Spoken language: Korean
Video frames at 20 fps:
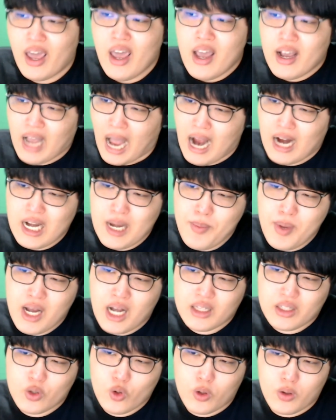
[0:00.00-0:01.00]
강림이
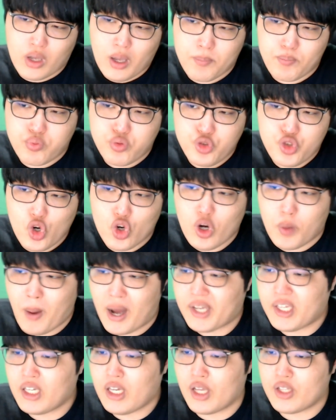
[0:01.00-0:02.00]
같은 경우 이렇게 부족으로
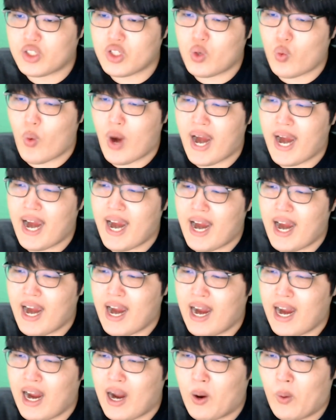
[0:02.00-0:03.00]
바뀌겠죠.
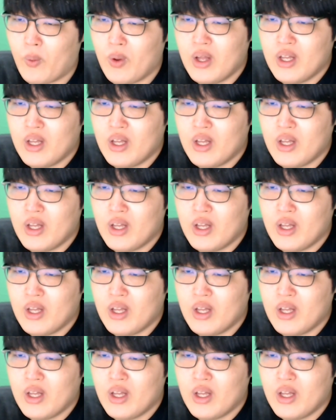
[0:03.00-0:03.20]
와우.